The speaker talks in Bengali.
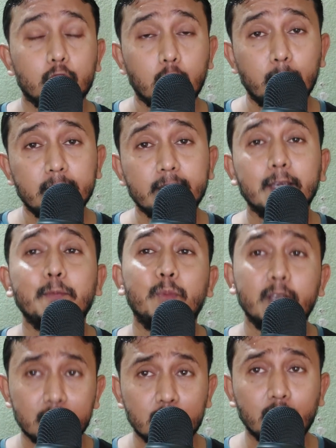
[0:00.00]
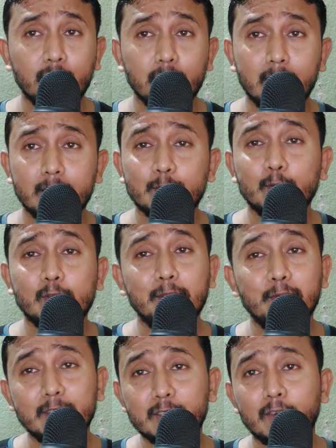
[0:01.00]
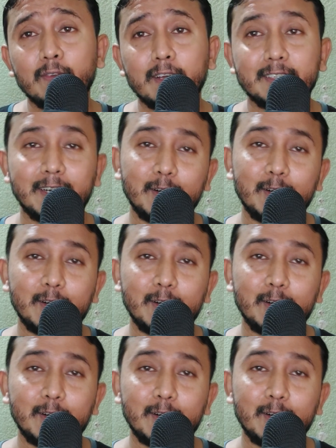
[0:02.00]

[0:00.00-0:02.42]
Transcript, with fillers: সবাইকে বেস্ট অফ লাক তো সেই বেস্ট অফ লাক